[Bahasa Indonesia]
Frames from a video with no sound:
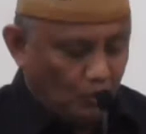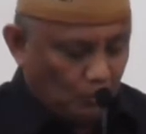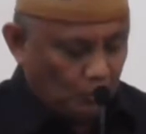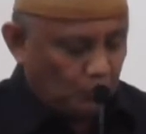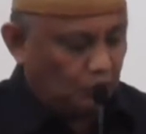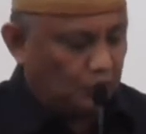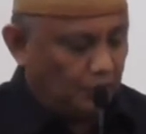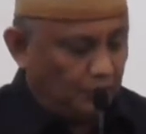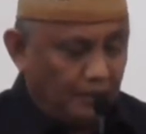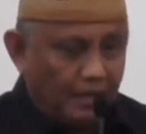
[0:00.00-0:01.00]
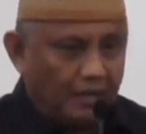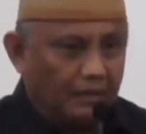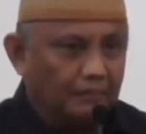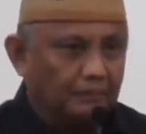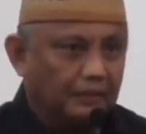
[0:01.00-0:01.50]
Khusus di
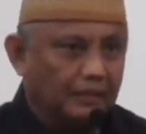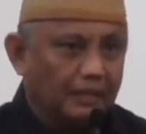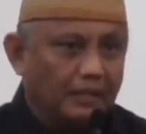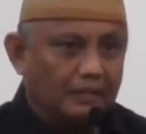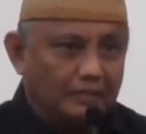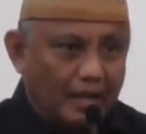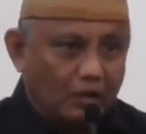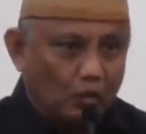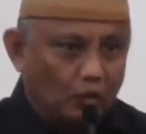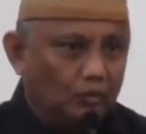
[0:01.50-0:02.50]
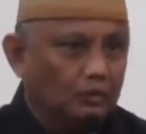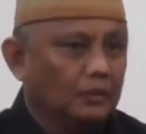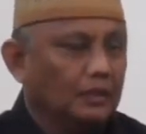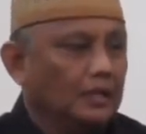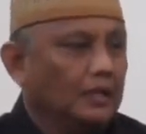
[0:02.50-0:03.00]
bidang pertanian jagung,
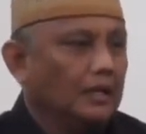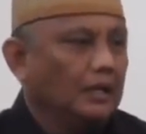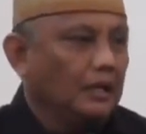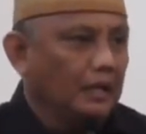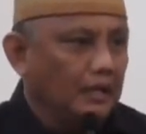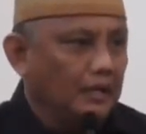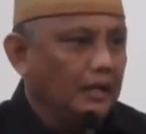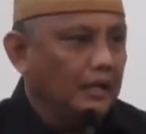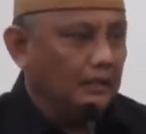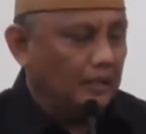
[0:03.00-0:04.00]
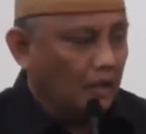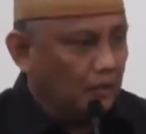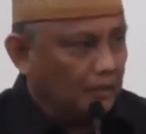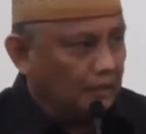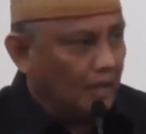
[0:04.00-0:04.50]
ini dari tahun
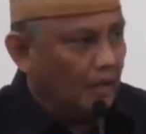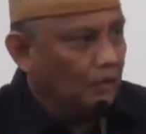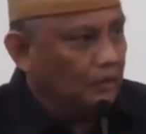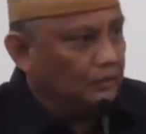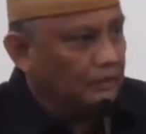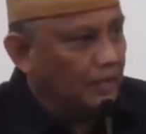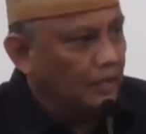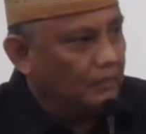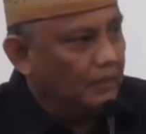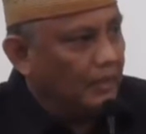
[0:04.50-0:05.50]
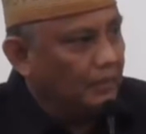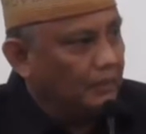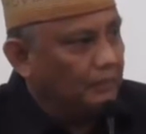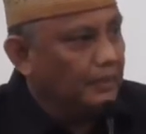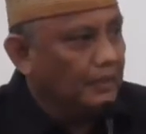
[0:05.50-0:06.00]
ke tahun selalu
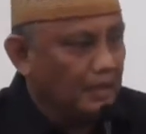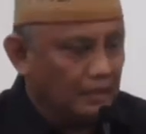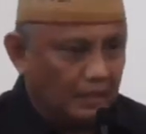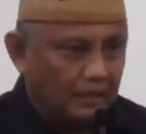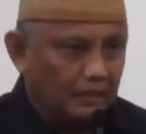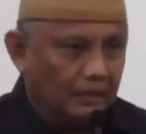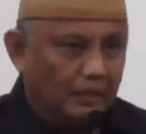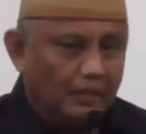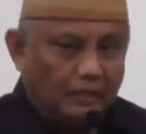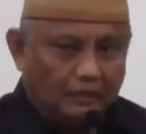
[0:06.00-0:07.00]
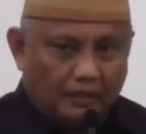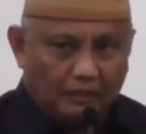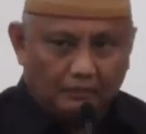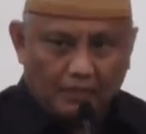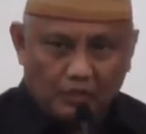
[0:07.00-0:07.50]
mengalami peningkatan.
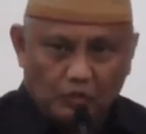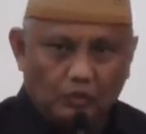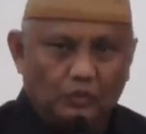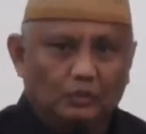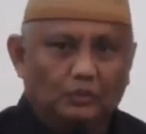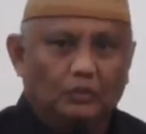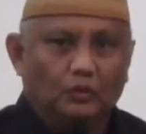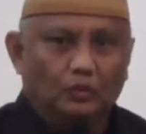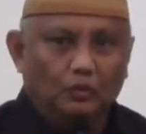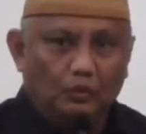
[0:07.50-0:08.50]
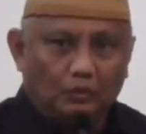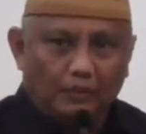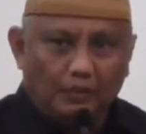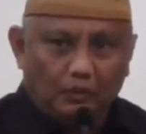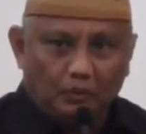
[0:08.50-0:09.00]
Termasuk untuk
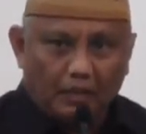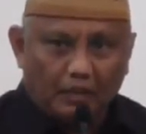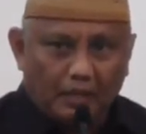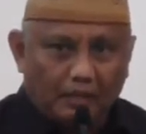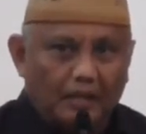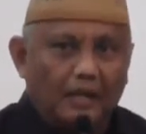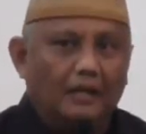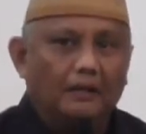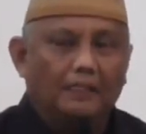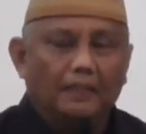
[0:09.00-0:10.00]
menentukan harga,